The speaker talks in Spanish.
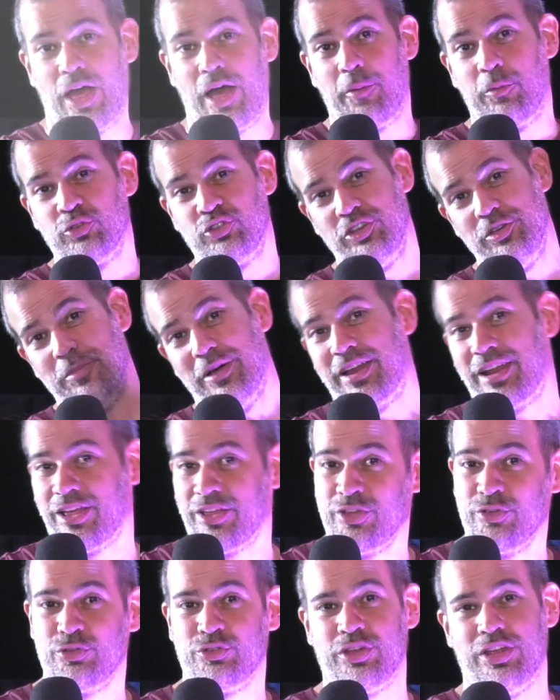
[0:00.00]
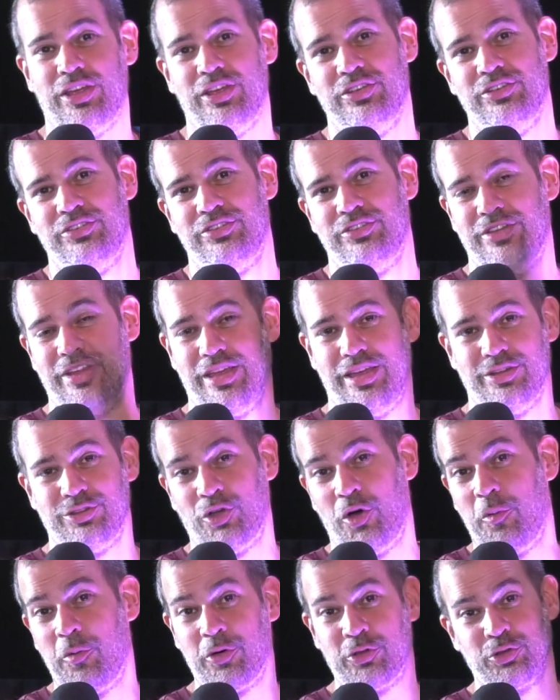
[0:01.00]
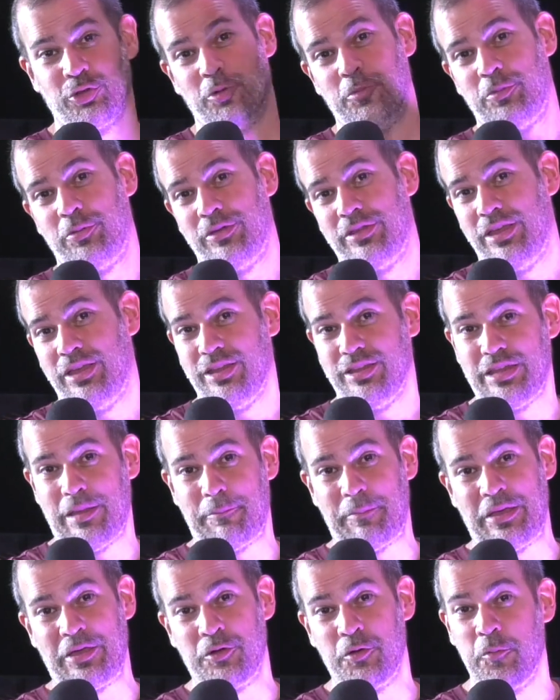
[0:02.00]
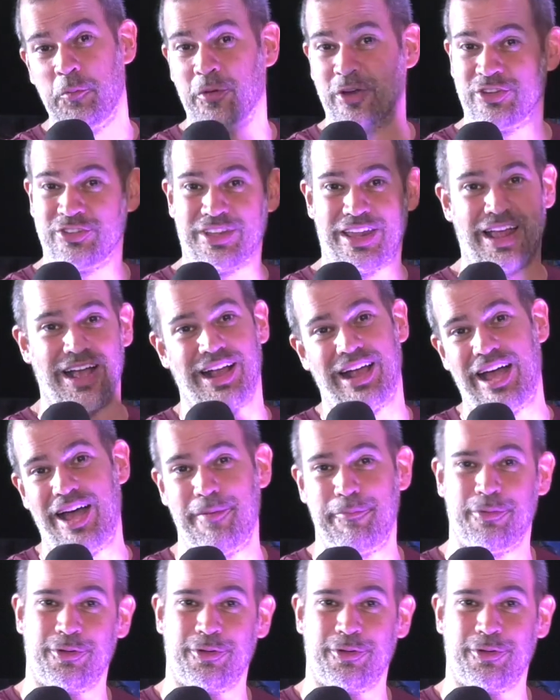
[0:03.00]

nada, muchísimas gracias a ustedes de todo motor de Perú por estar acá,